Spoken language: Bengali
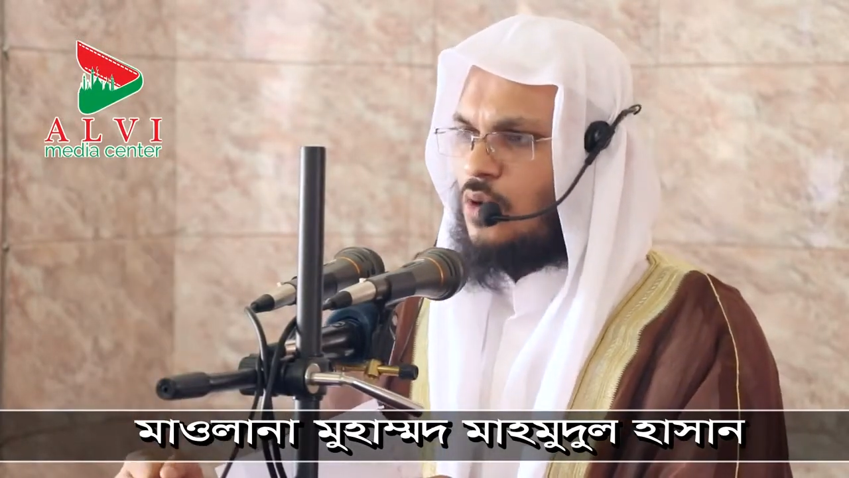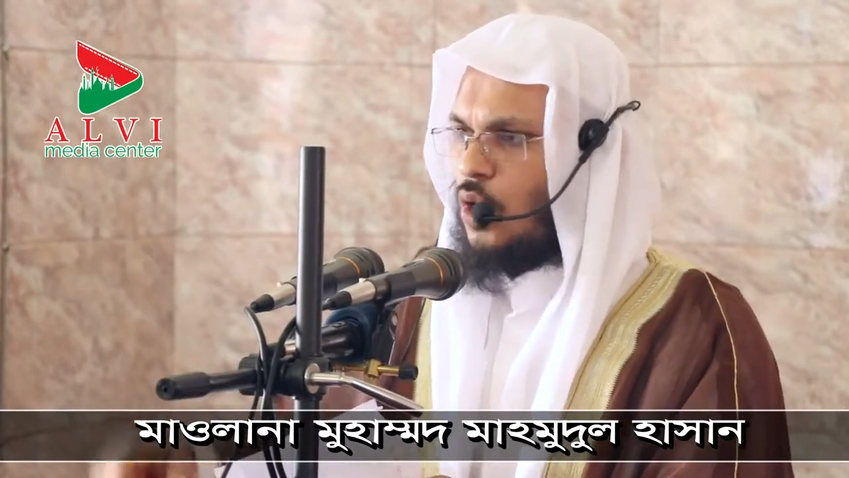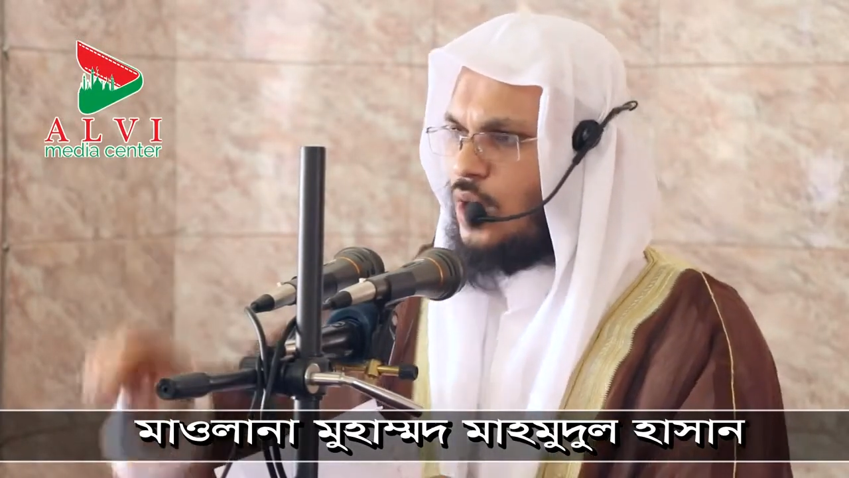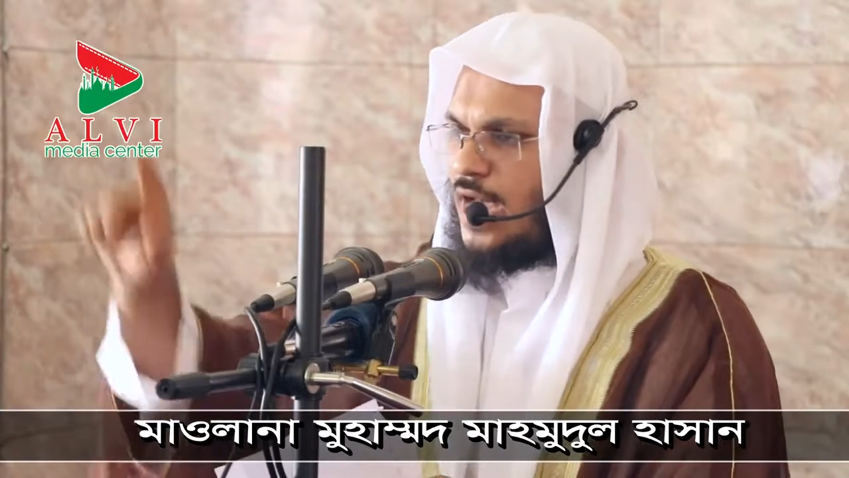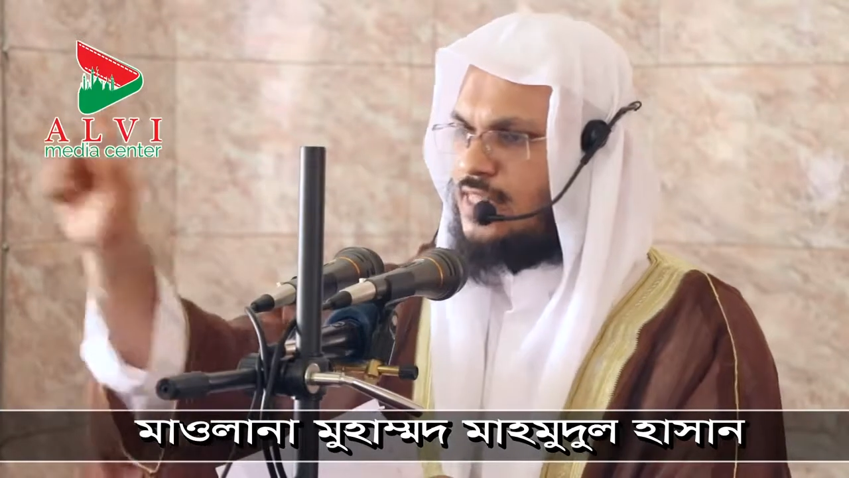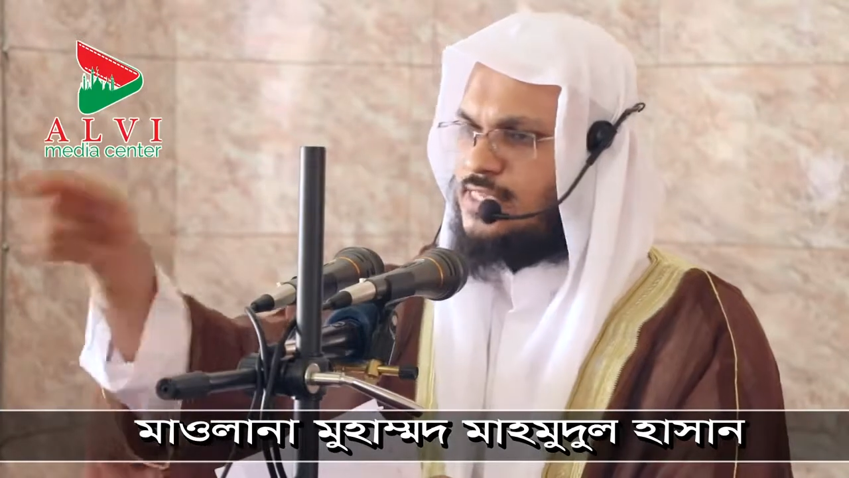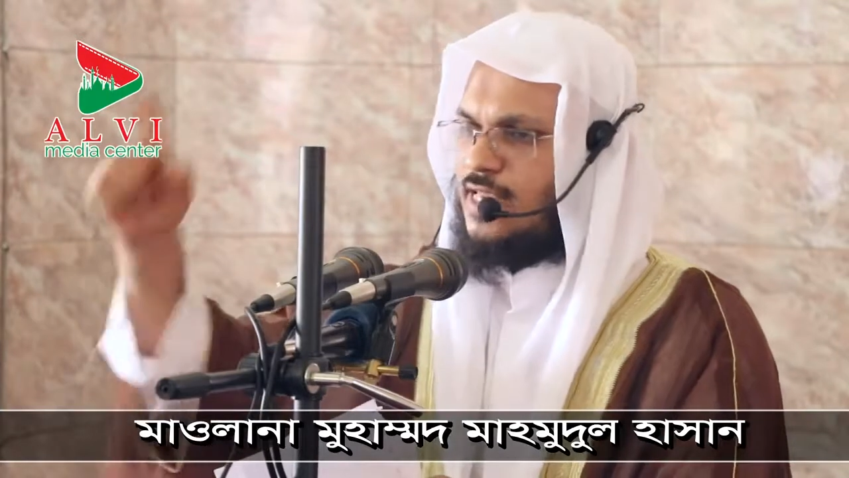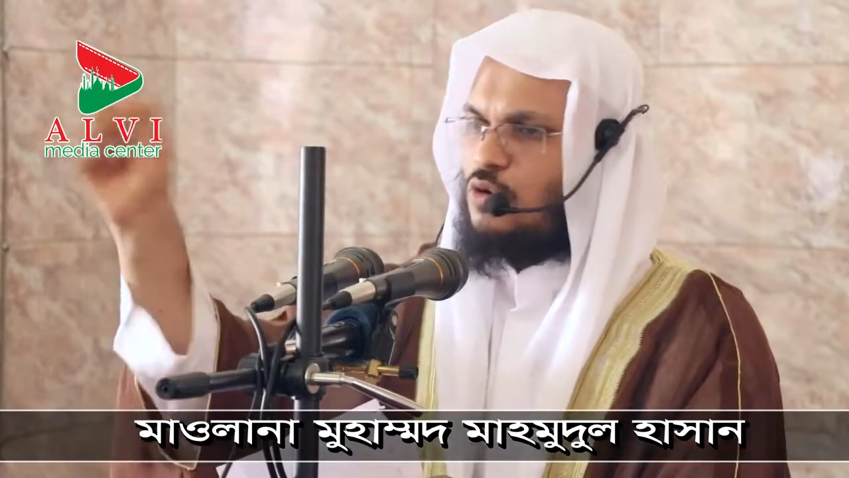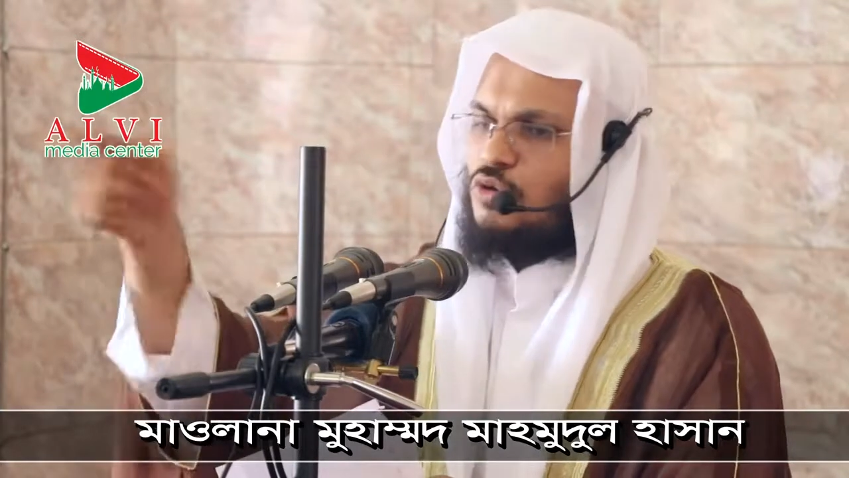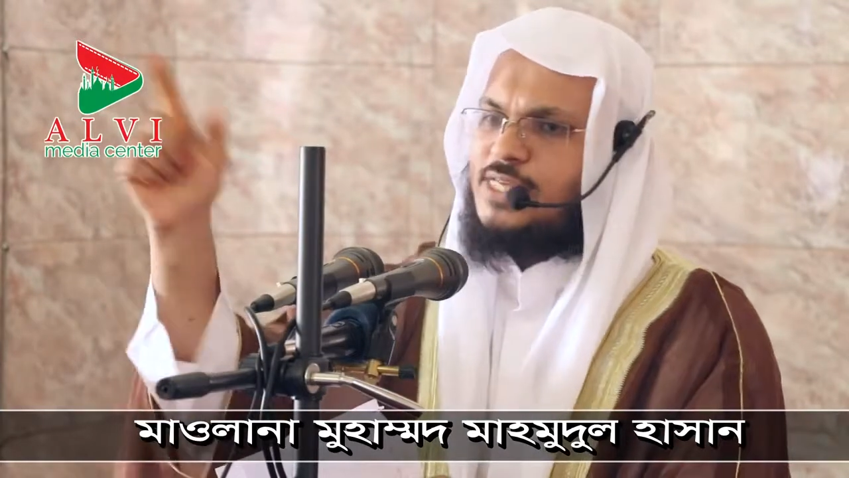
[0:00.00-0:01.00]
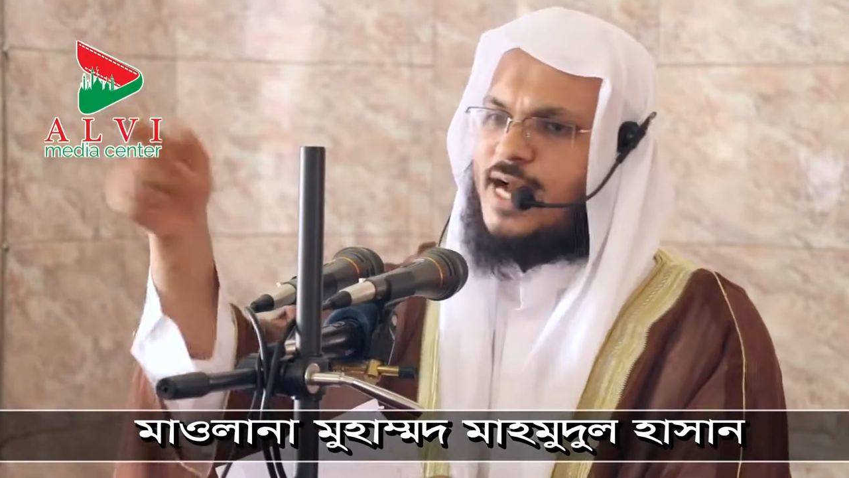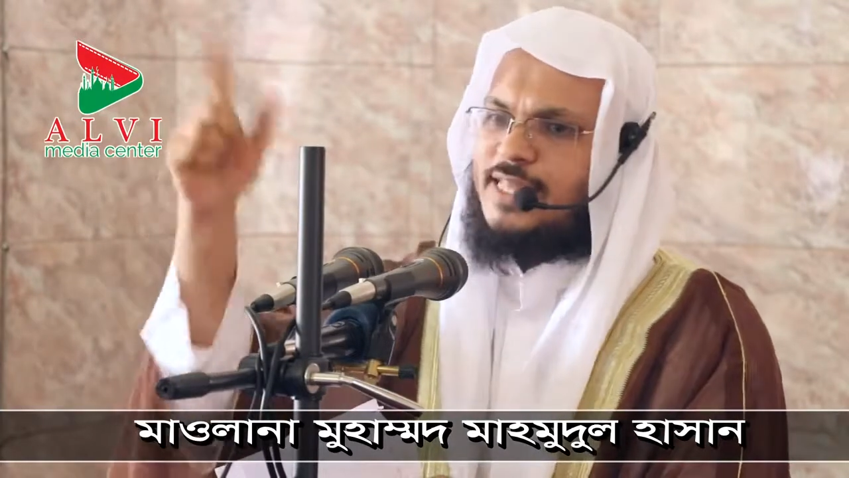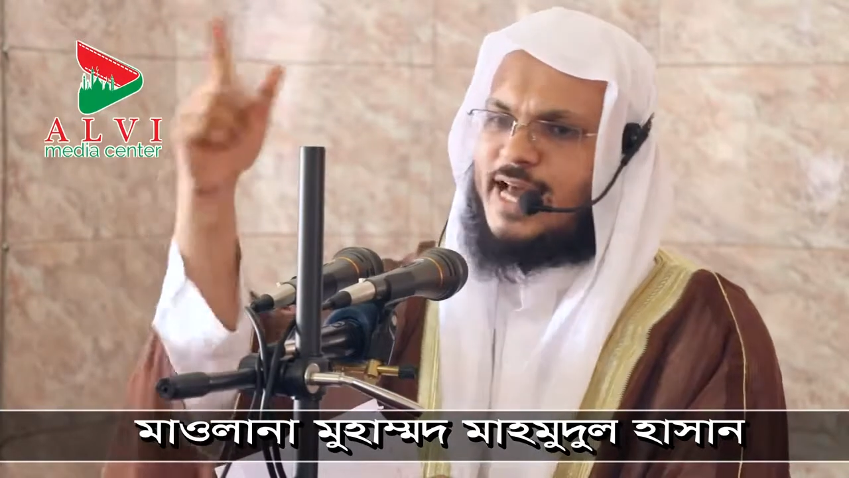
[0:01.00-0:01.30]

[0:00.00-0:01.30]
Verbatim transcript: কোন হাদিসের কোন জায়গাতে